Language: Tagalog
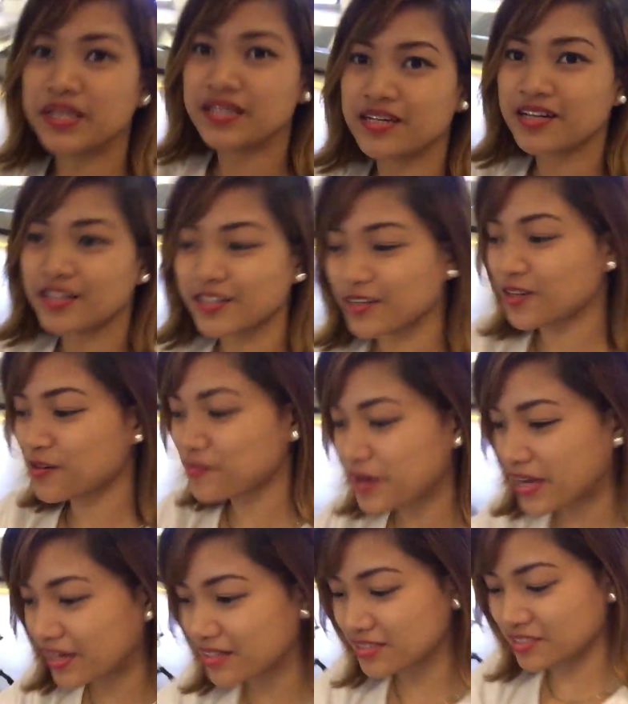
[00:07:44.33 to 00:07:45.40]
got our
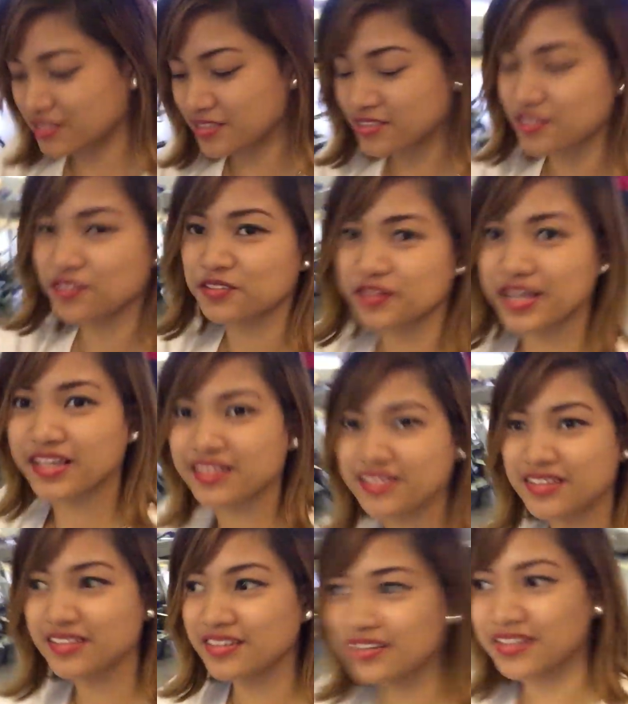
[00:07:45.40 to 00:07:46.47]
baggages already.